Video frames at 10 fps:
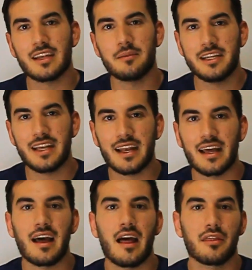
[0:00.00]

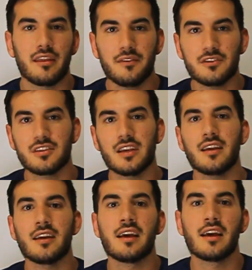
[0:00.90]
terminara
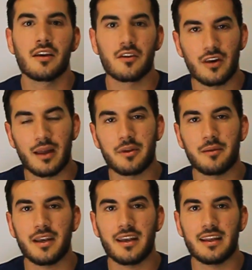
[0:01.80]
haciéndose con la
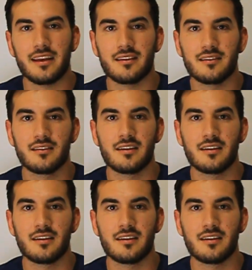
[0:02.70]
Premier League.